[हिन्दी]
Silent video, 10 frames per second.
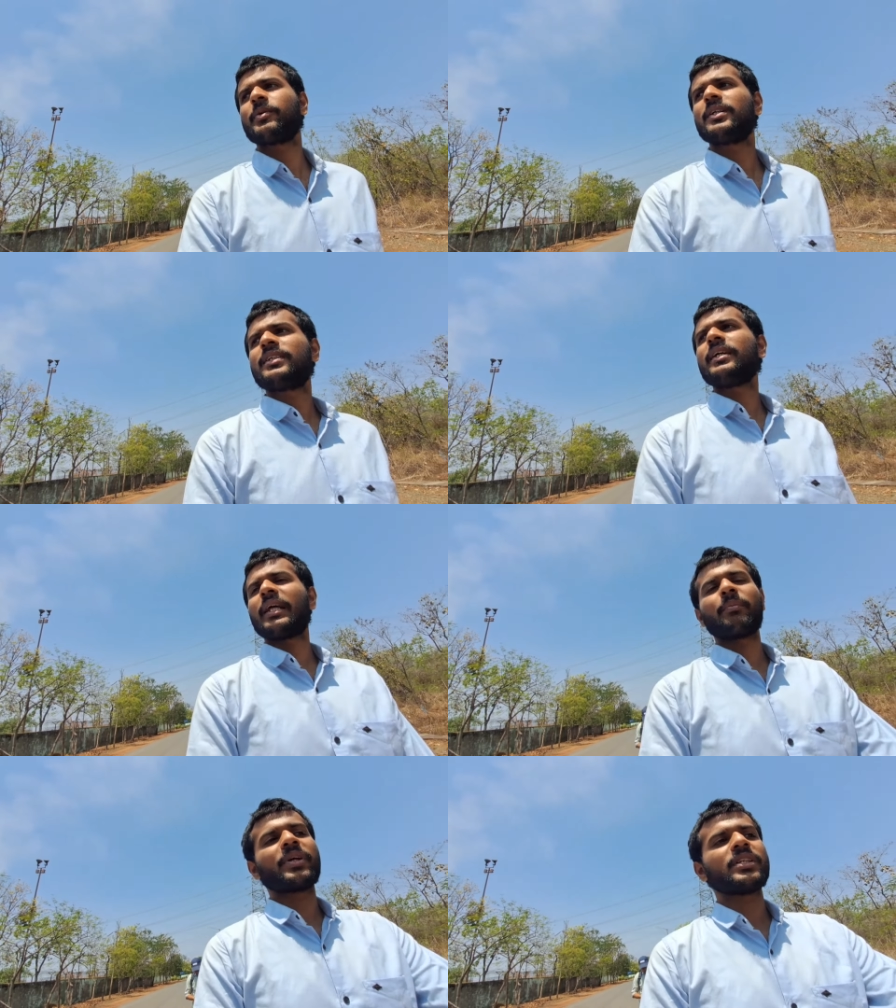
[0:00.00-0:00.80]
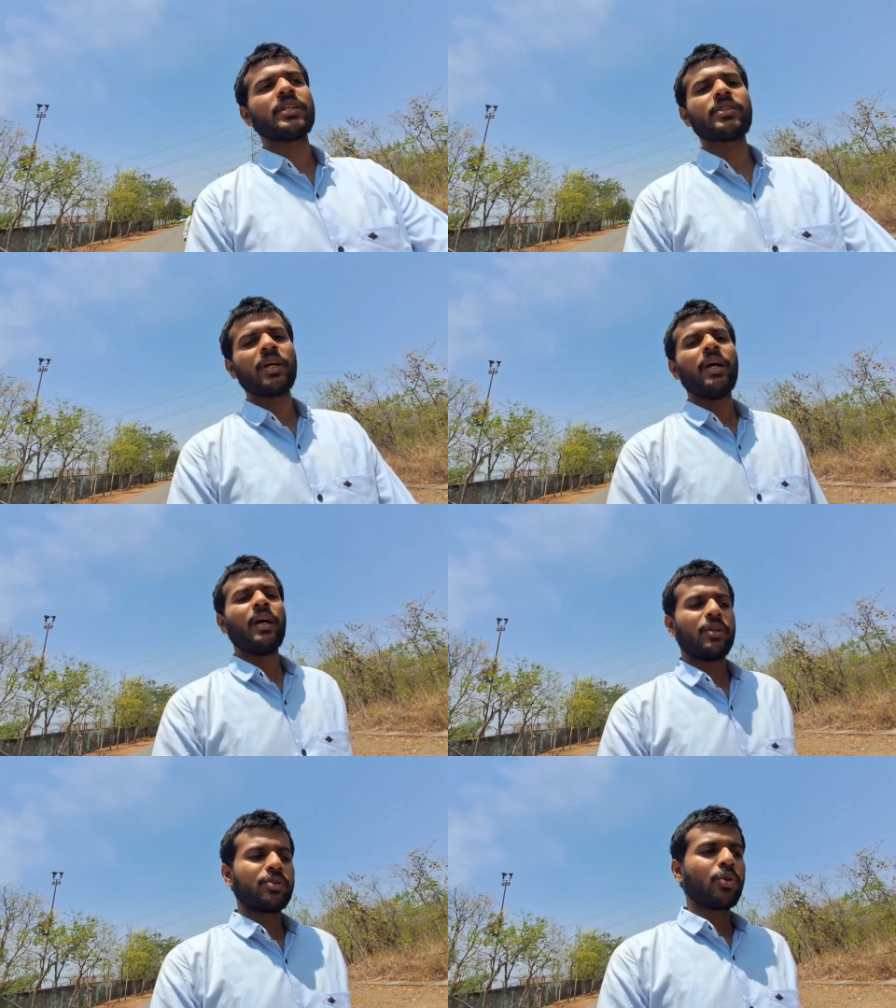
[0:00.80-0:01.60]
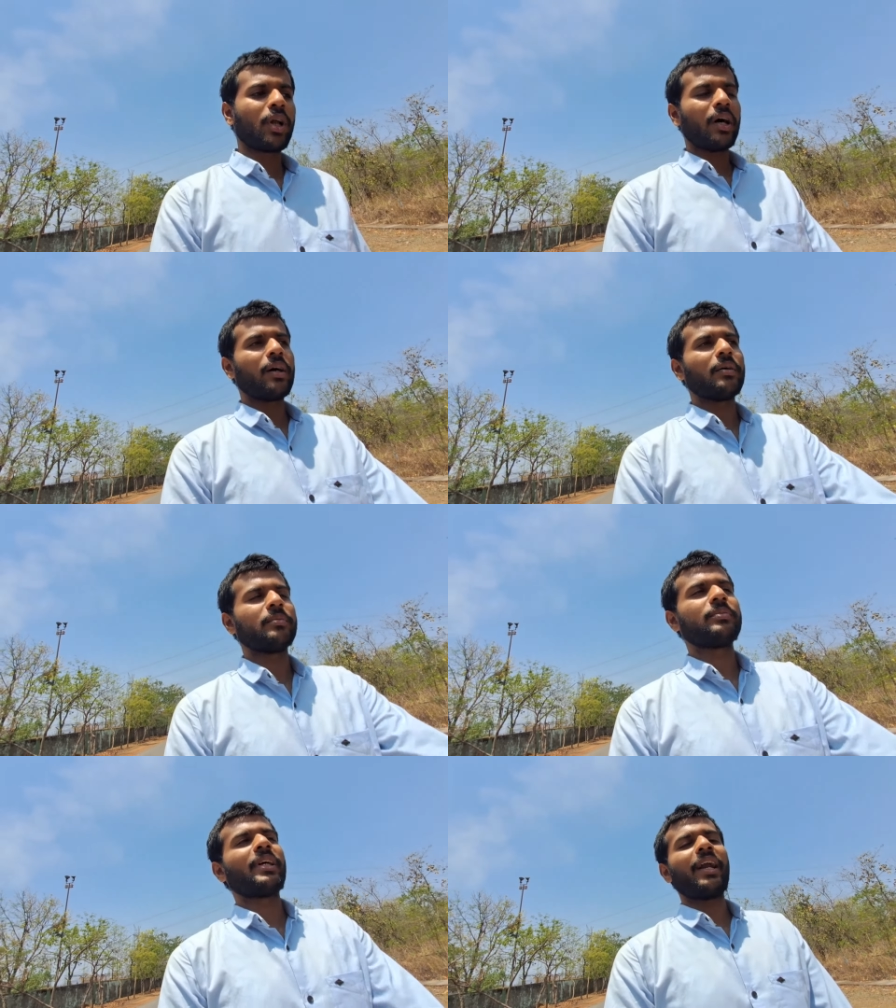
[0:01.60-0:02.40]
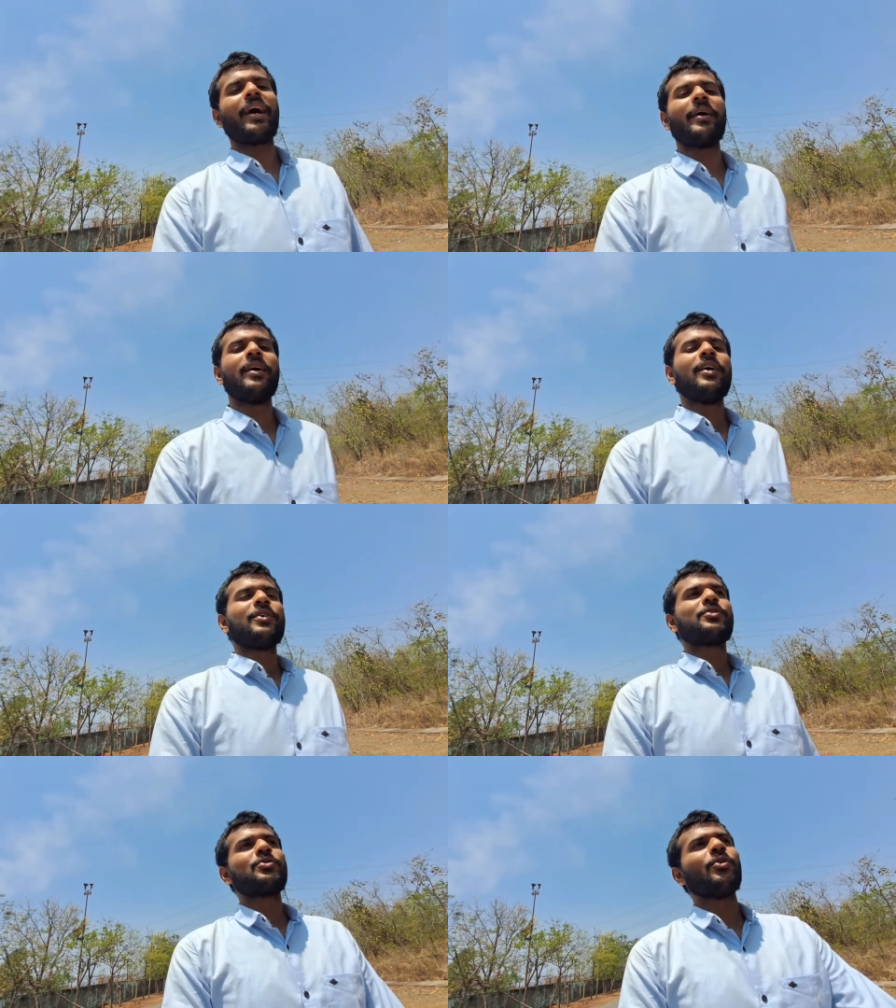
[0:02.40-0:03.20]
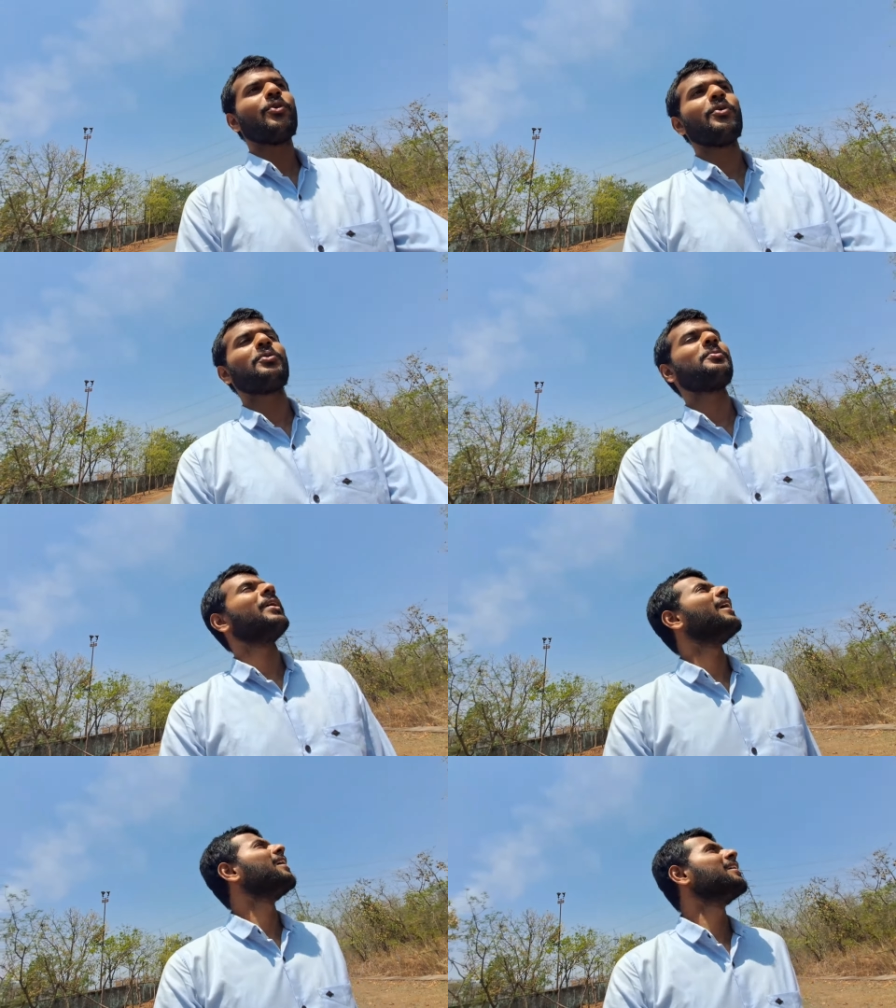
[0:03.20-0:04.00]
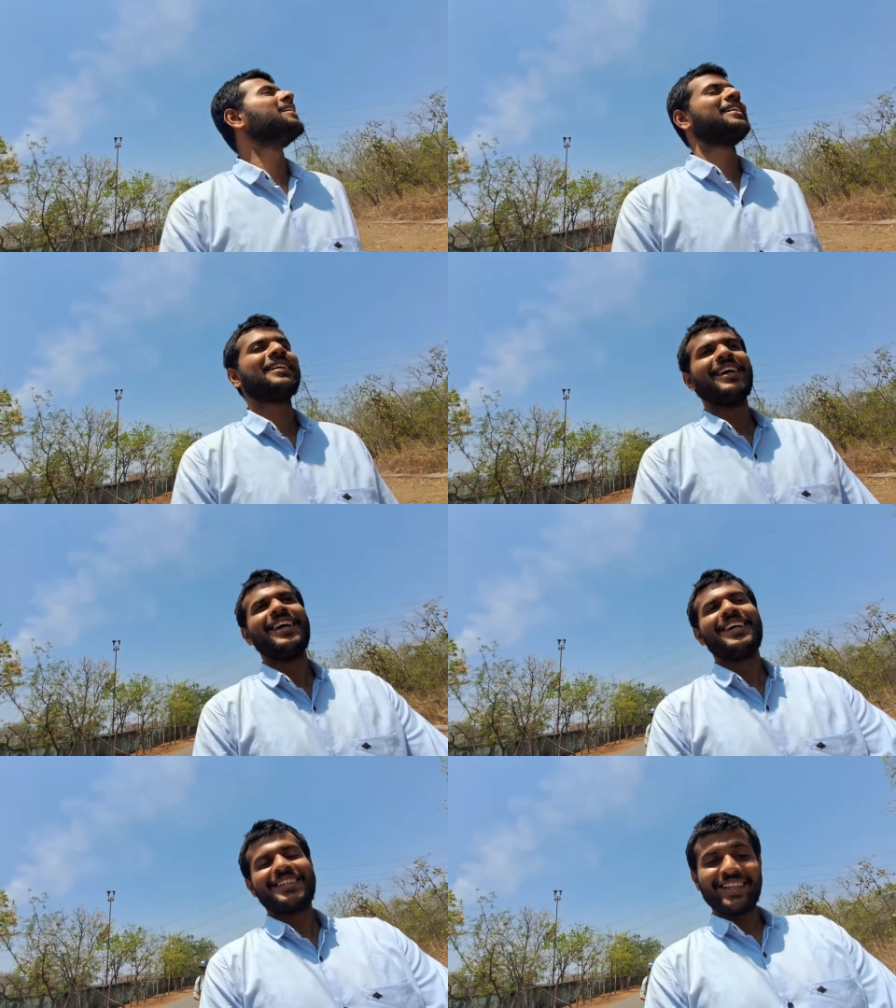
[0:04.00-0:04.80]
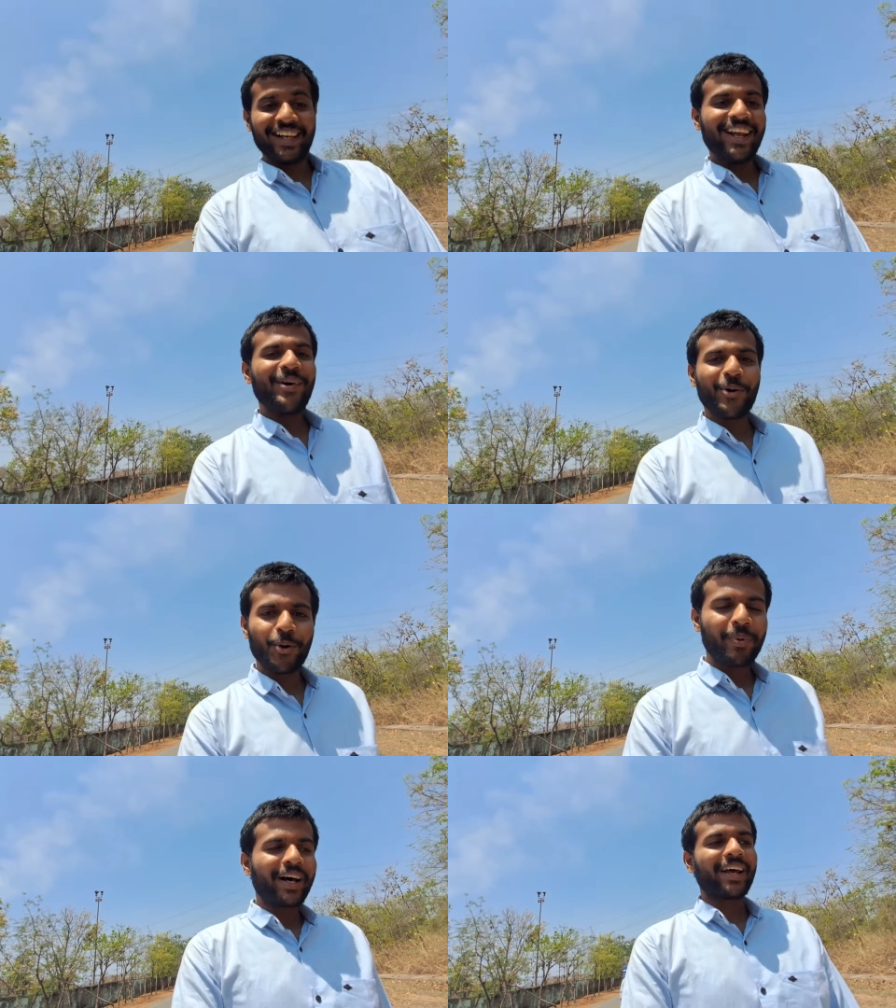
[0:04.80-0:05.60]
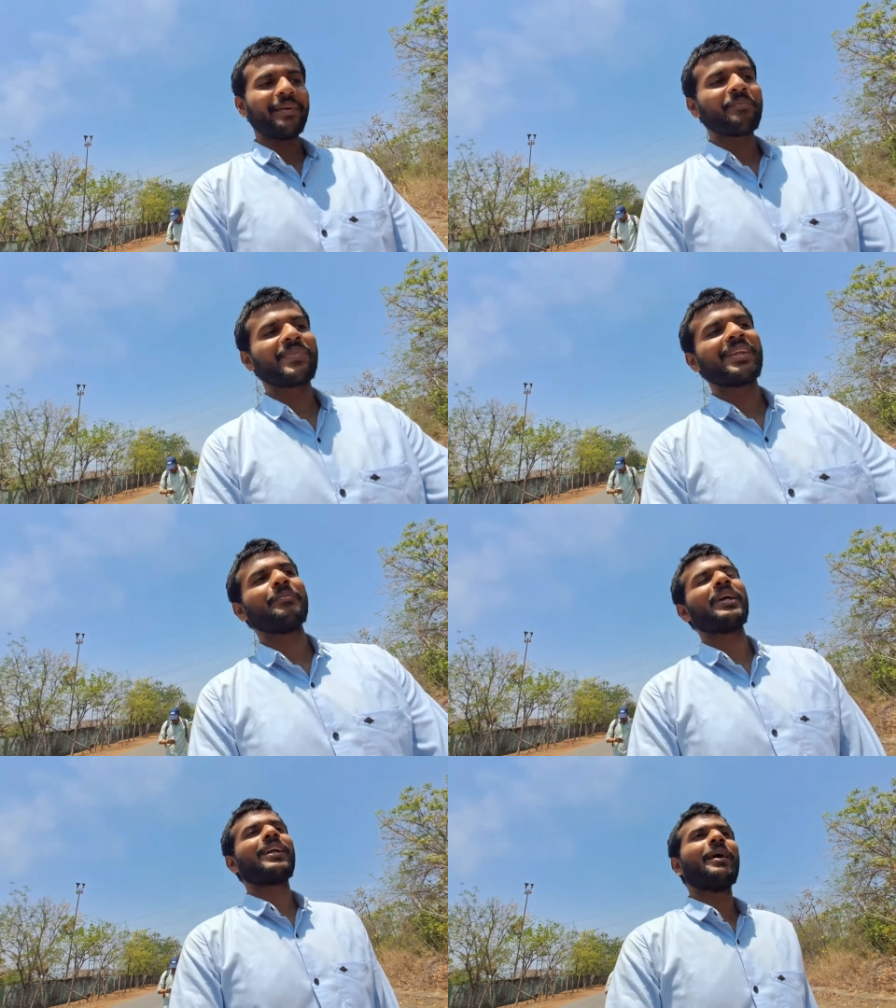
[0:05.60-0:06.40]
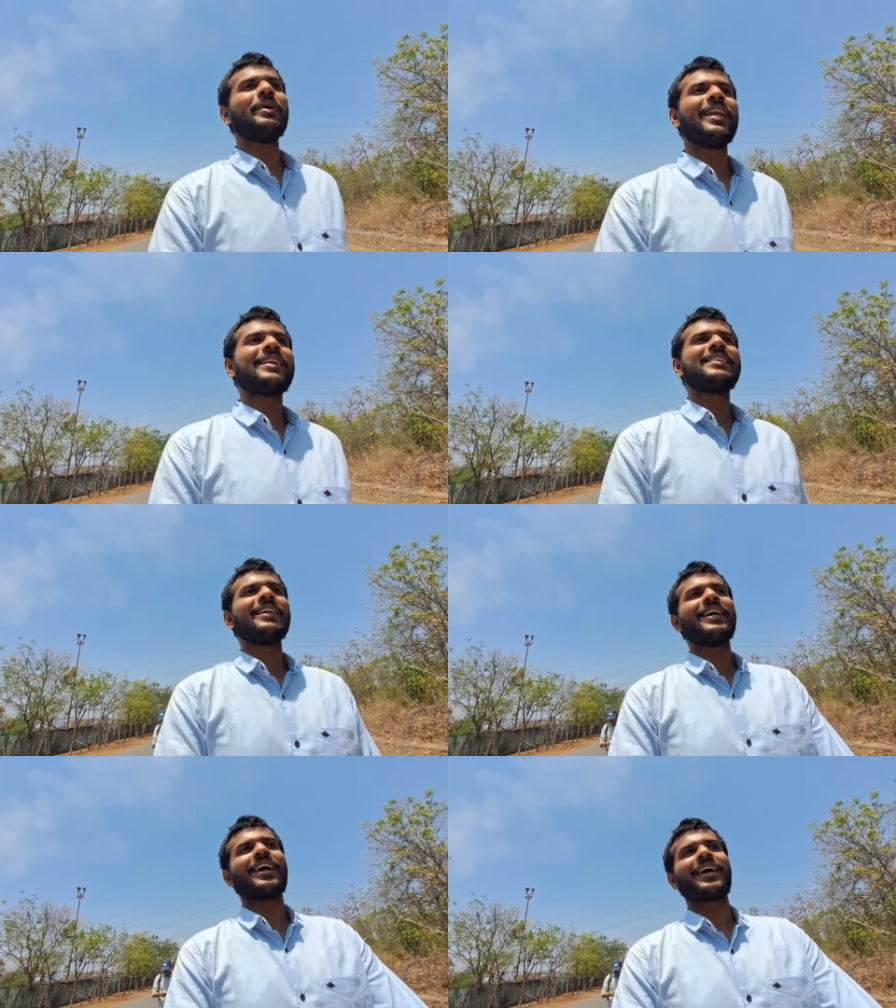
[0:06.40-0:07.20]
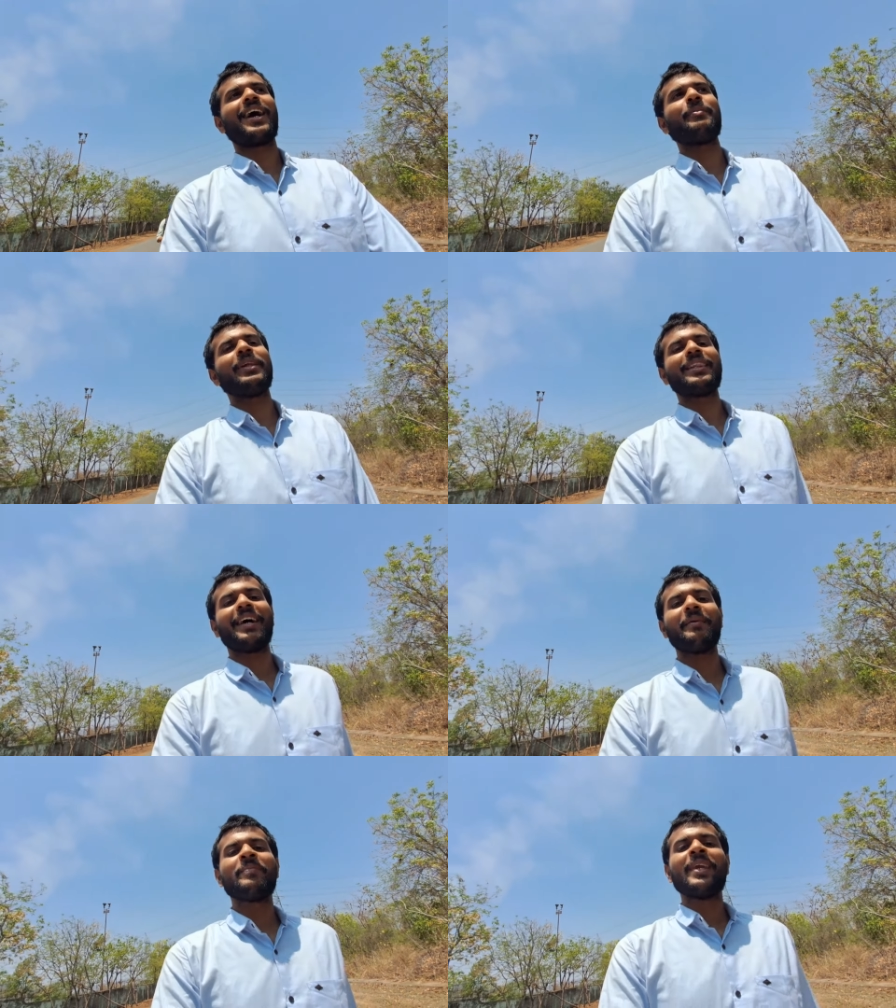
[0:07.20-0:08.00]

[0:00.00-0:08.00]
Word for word: वजह से टेम्परेचर इस थोड़ा ठंडा है सो so, चलना हो पा रहा है बट अभी लेट्स सी घर कहाँ मिलता है